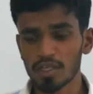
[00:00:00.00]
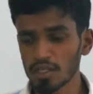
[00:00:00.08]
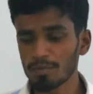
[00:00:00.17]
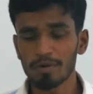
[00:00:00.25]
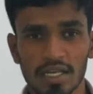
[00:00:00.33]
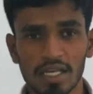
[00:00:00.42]

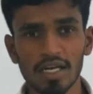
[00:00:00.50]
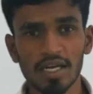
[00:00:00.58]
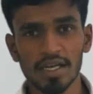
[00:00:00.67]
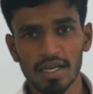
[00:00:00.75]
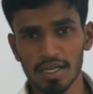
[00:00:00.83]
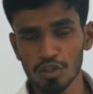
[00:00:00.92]
இப்போ
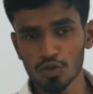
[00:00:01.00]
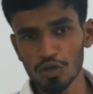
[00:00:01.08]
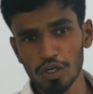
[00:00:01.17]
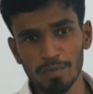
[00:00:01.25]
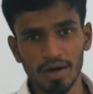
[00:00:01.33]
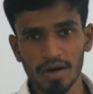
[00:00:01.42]
கீழடியெல்லாம்
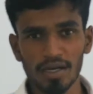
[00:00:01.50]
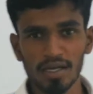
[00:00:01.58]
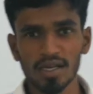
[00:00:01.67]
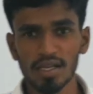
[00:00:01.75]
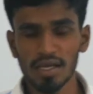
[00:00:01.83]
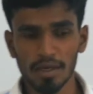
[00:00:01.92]
தோண்டி
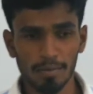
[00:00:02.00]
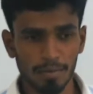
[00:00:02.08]
பார்க்குறாங்க இல்லையா